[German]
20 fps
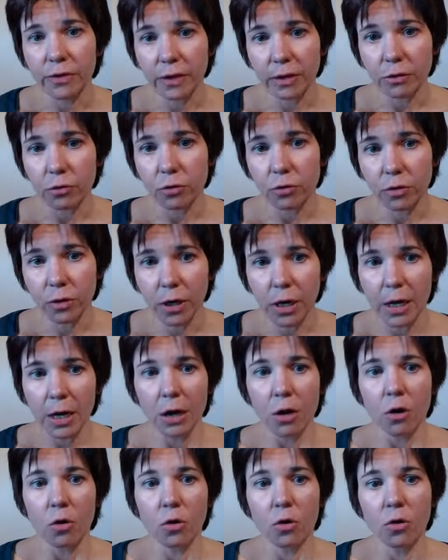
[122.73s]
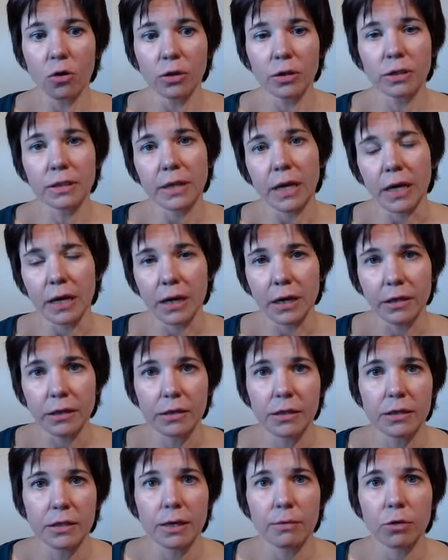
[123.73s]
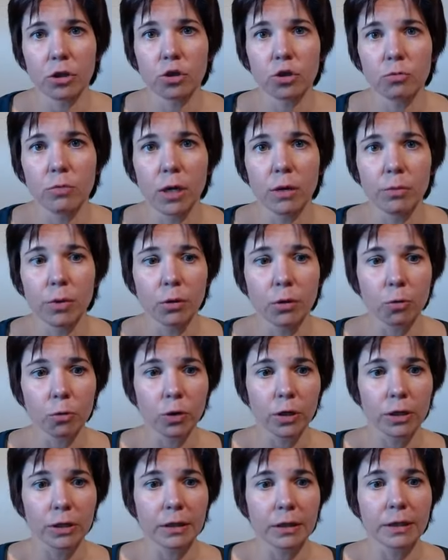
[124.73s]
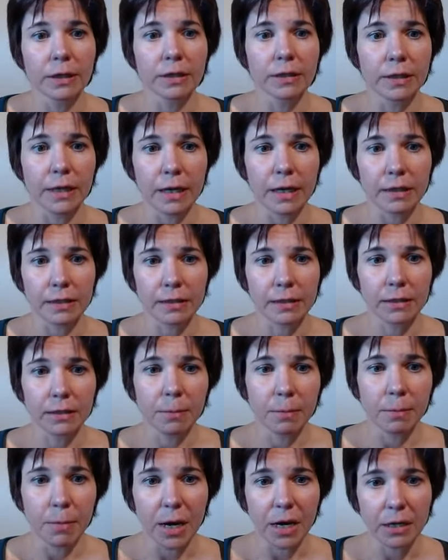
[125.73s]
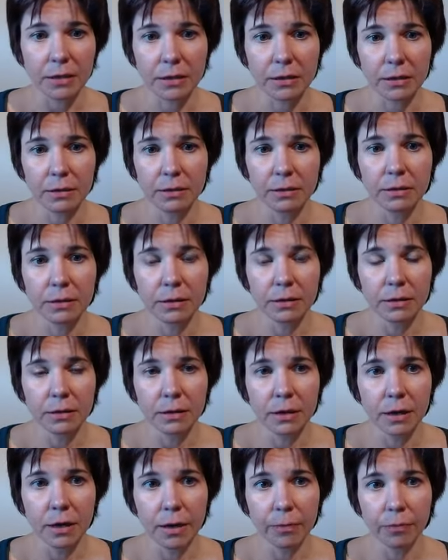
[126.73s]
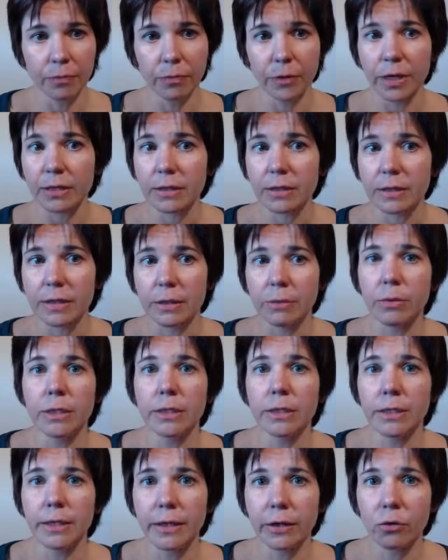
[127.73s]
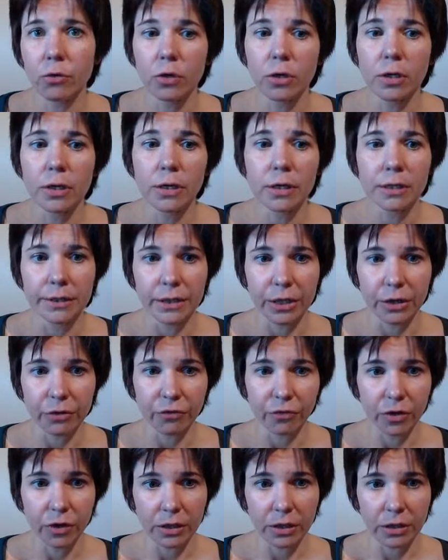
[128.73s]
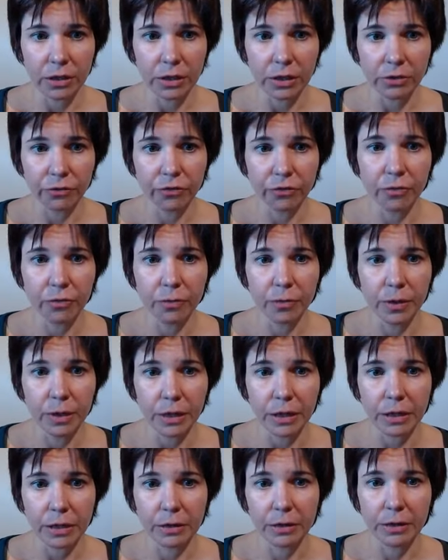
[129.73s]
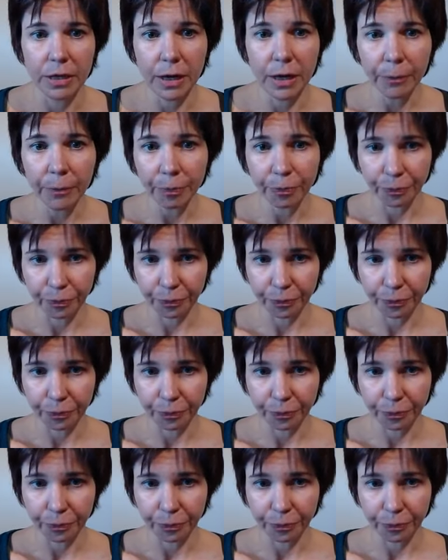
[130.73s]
Wirkung. Und da kann ich dich aber schon mal beruhigen, das macht ähm, das CBD-Öl definitiv nicht, ja?